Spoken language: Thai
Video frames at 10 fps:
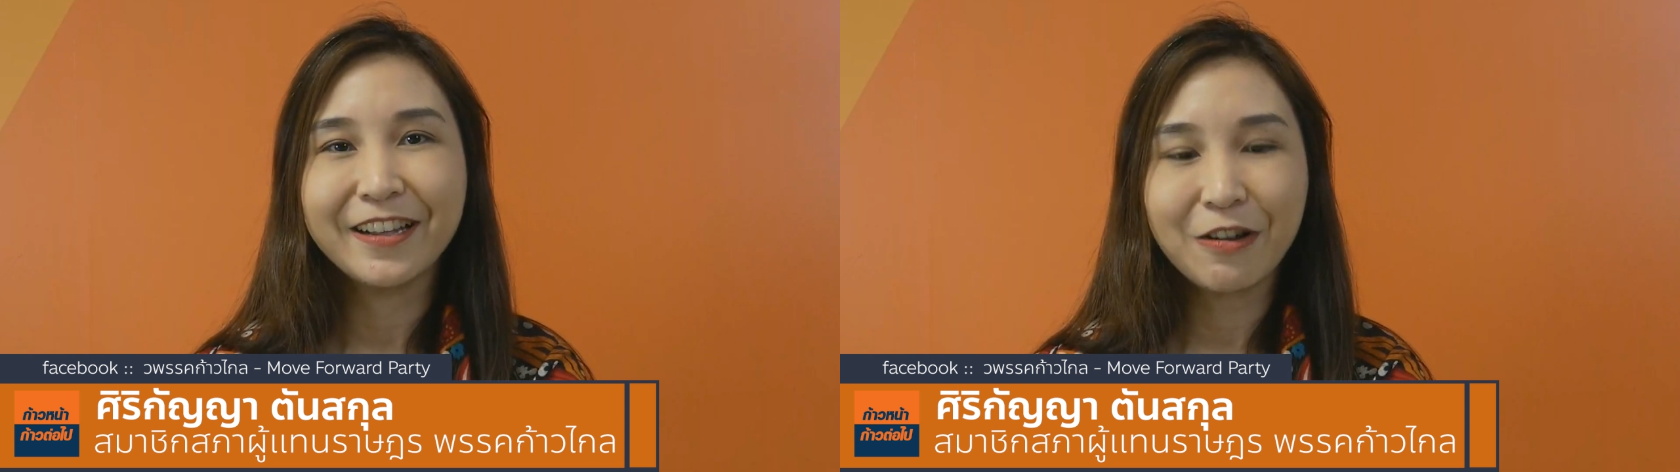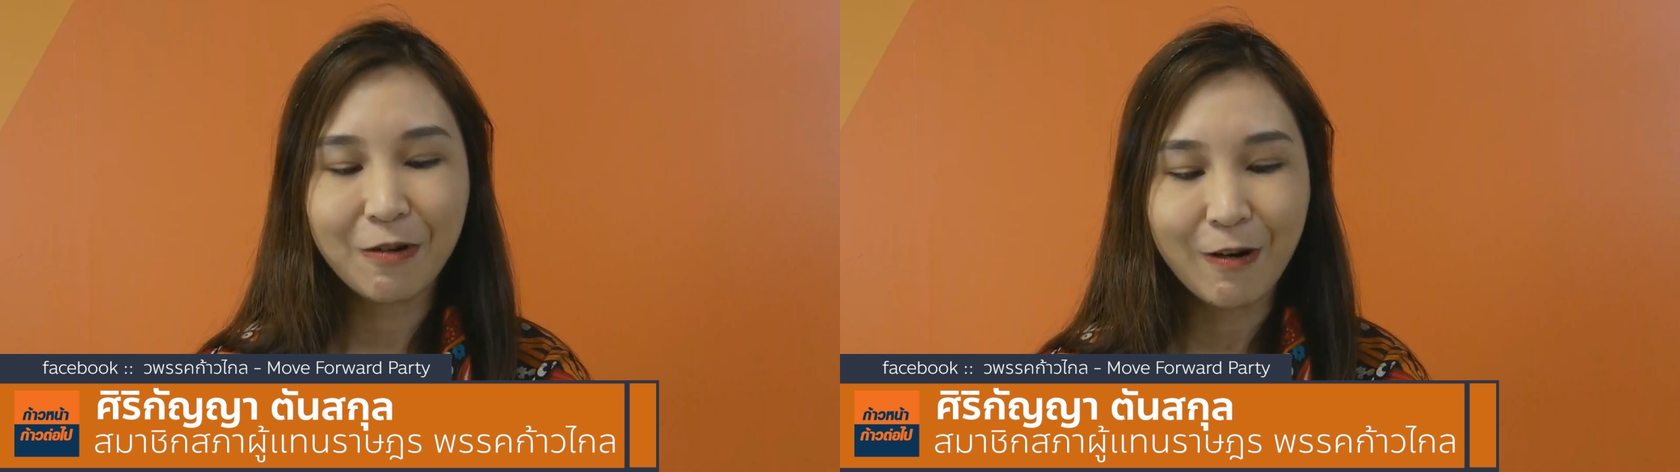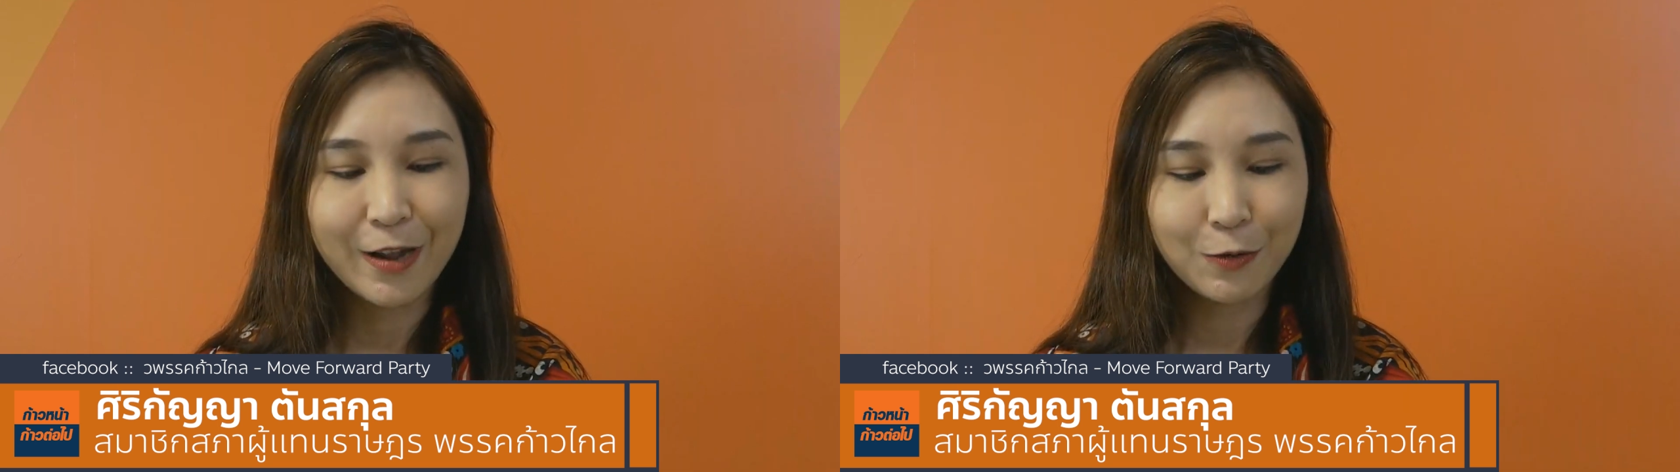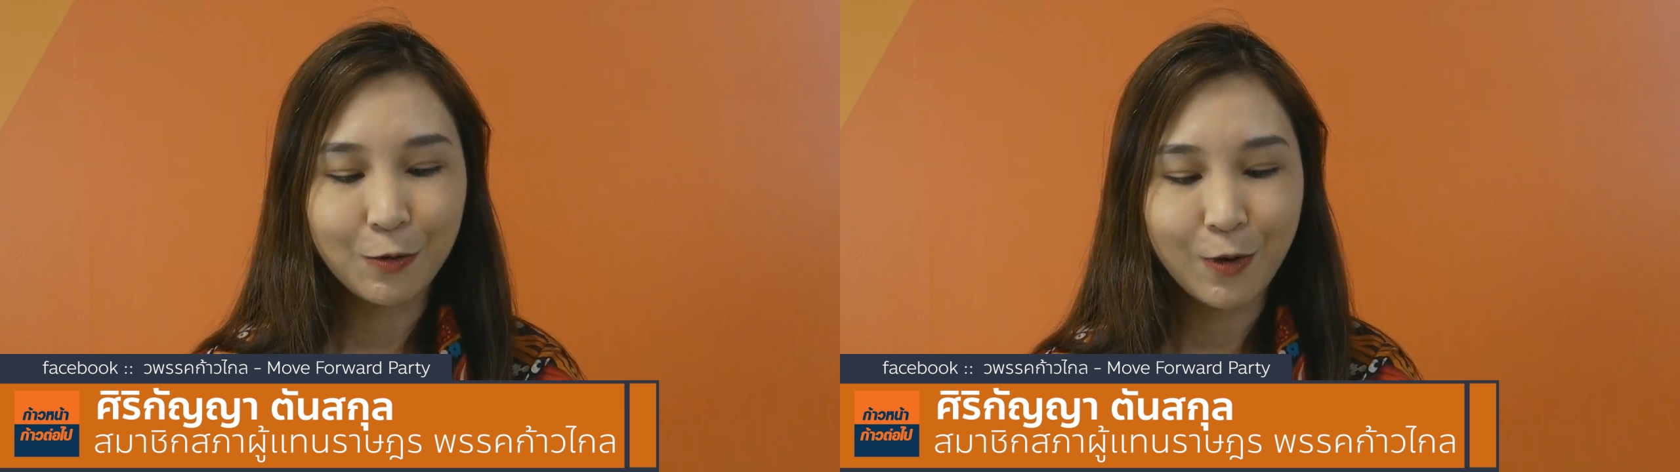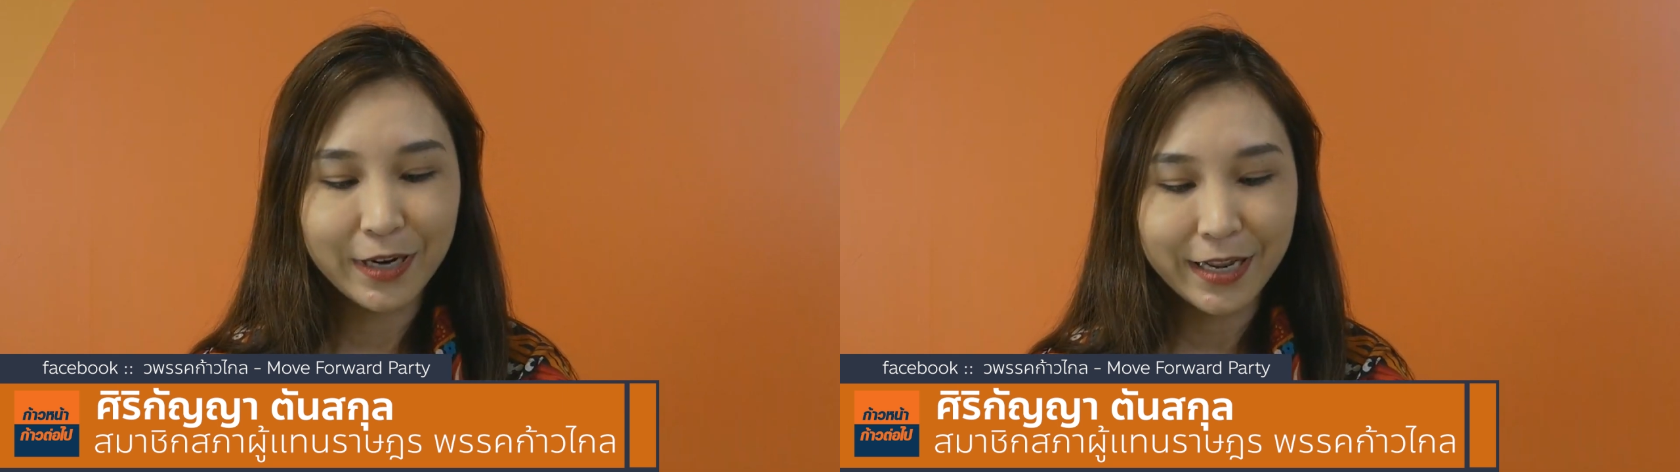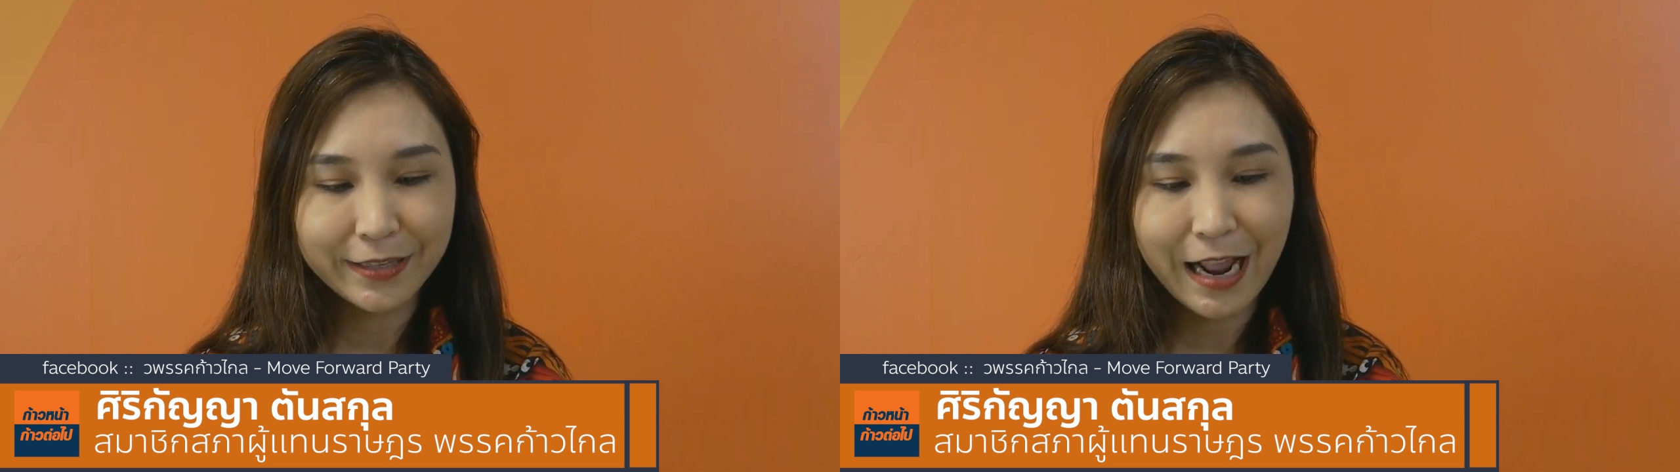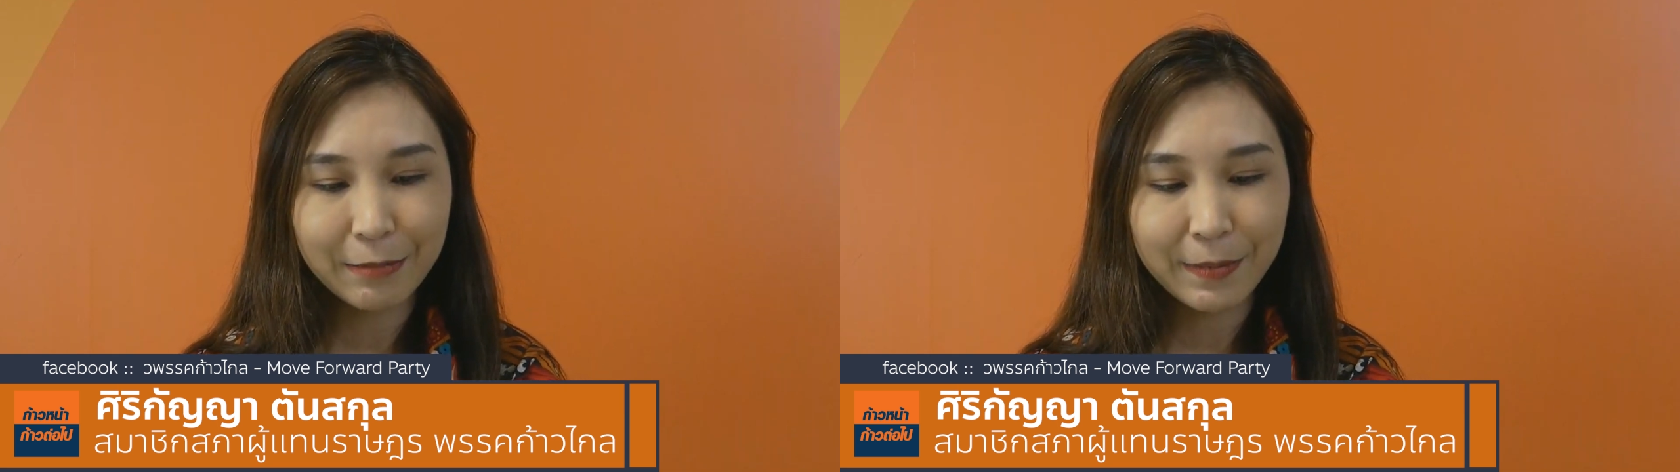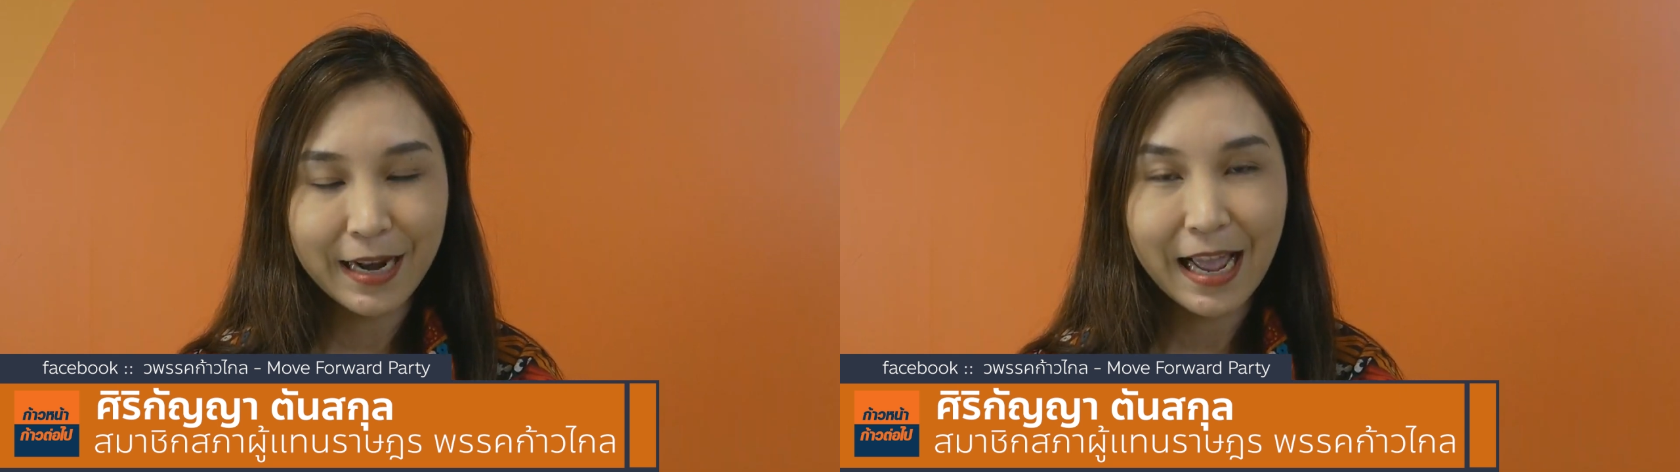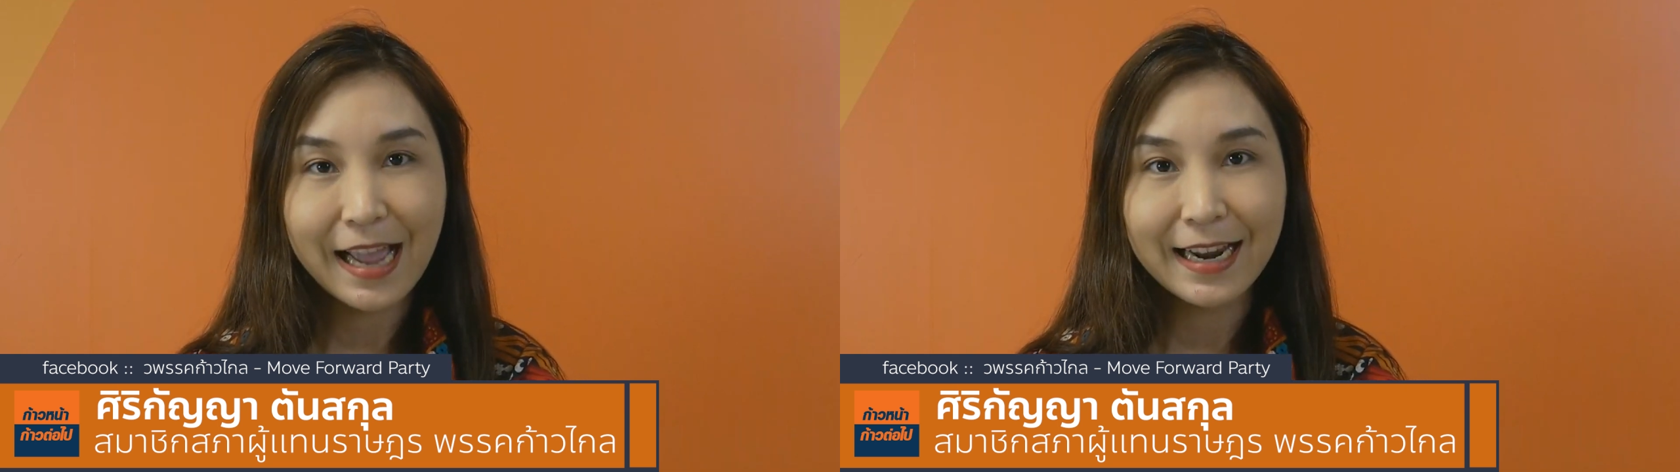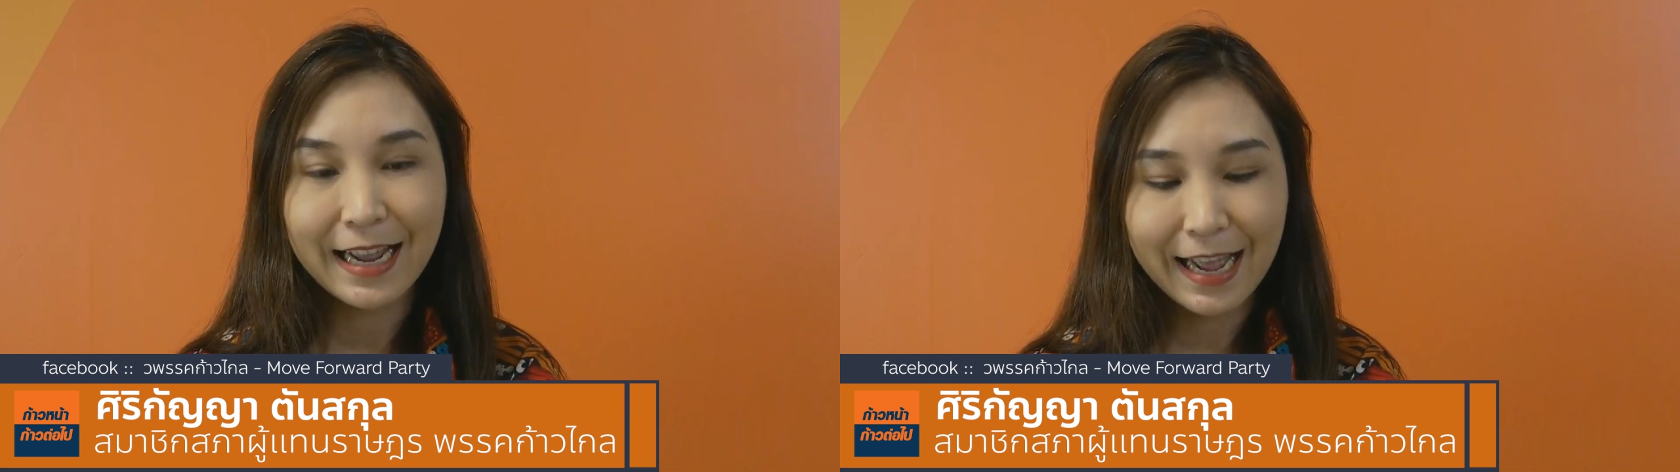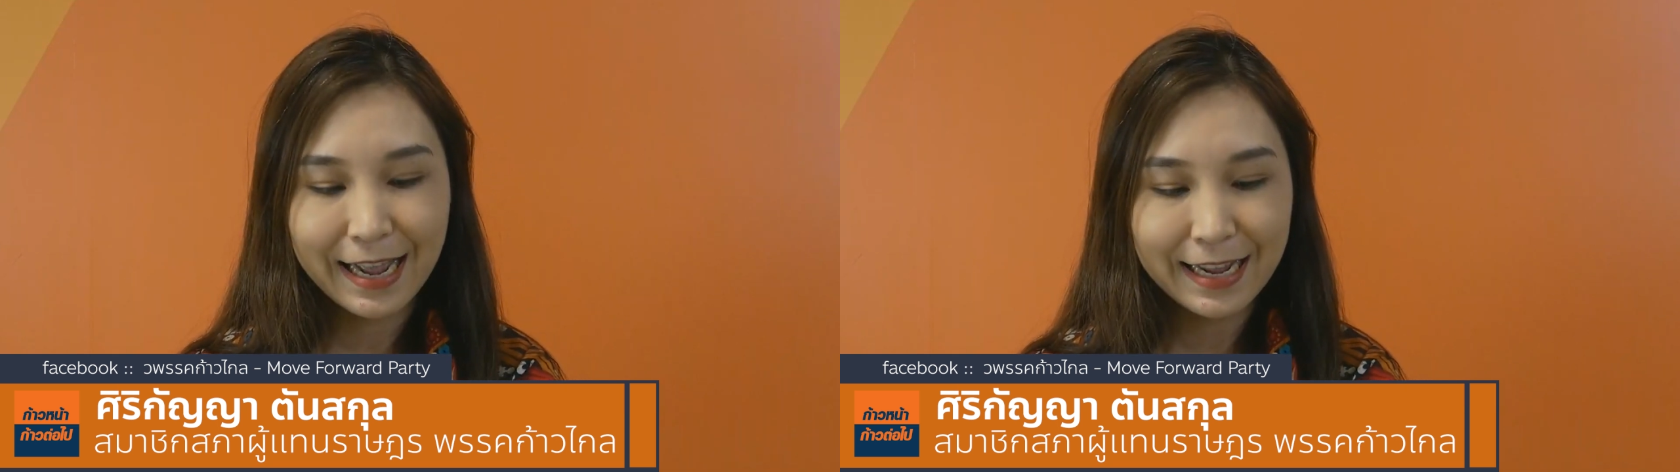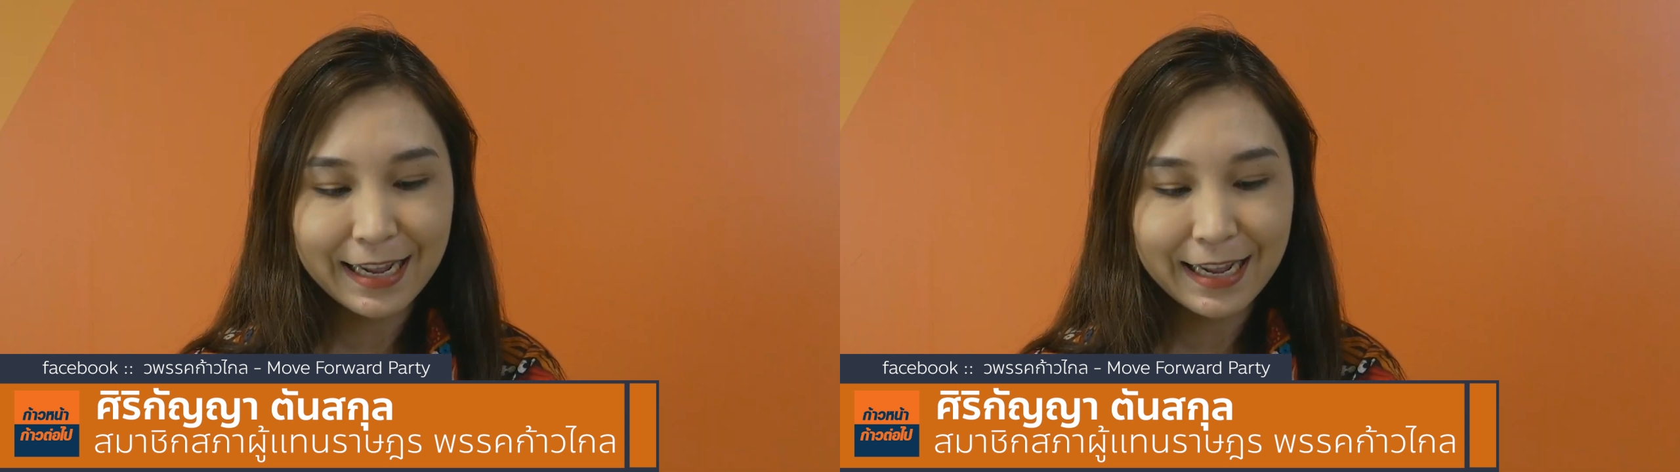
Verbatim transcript: ก็ขอให้ทุกคนเนี่ยตามกันมาได้นะคะ